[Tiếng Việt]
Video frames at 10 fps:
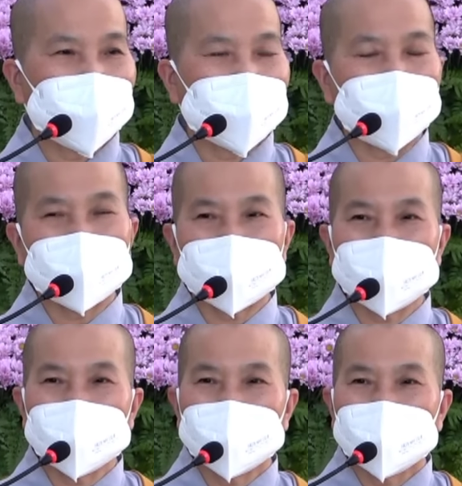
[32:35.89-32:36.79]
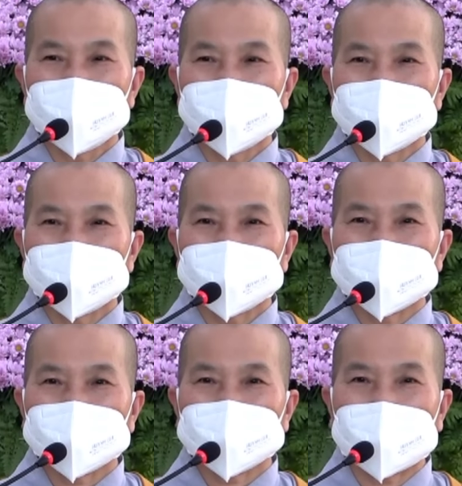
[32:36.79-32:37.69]
lại bị
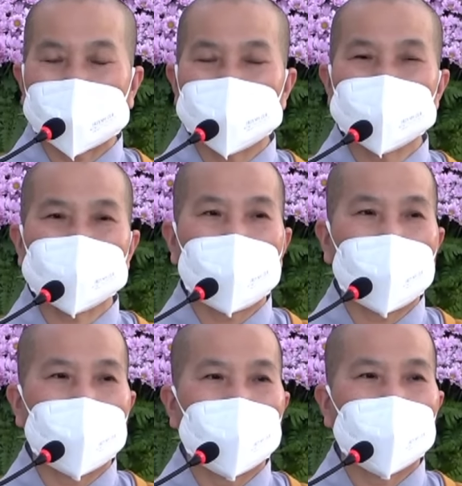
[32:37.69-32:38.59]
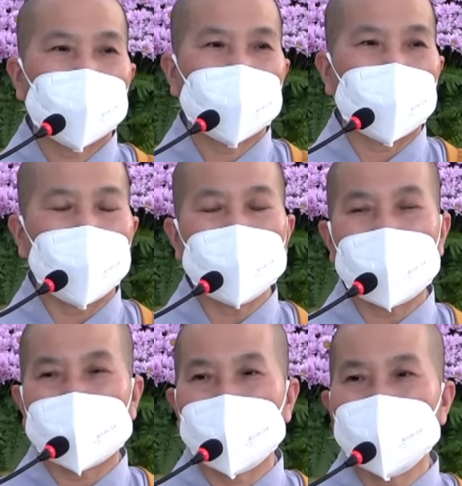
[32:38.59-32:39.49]
thầy trò của
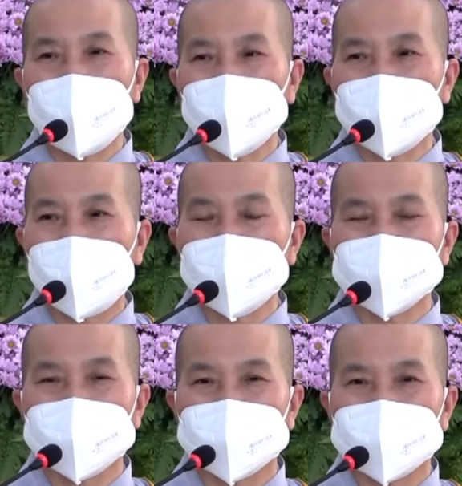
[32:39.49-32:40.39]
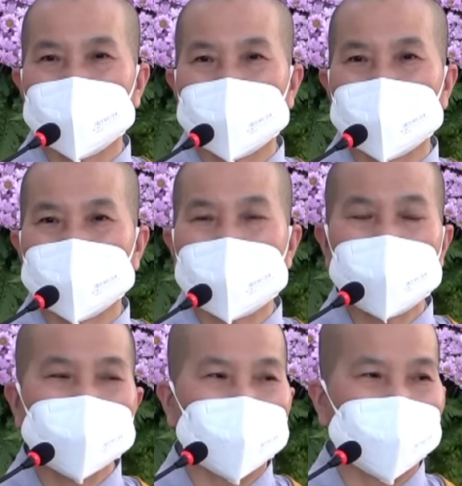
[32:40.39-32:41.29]
Bà La Môn đó người thì
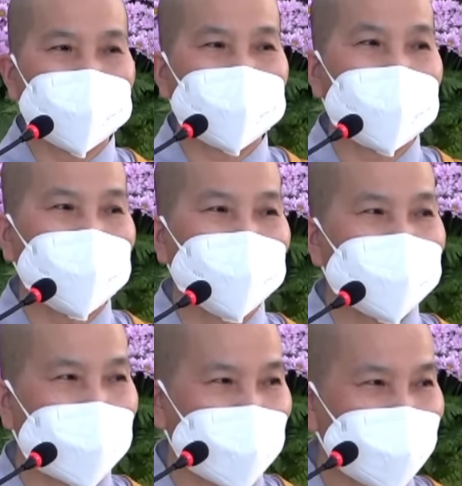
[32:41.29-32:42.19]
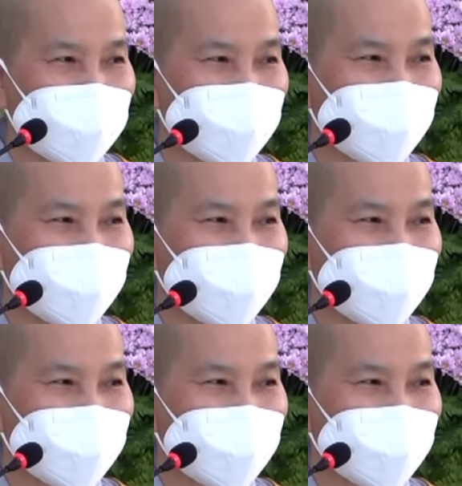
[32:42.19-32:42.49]
chê người thì khen như vậy?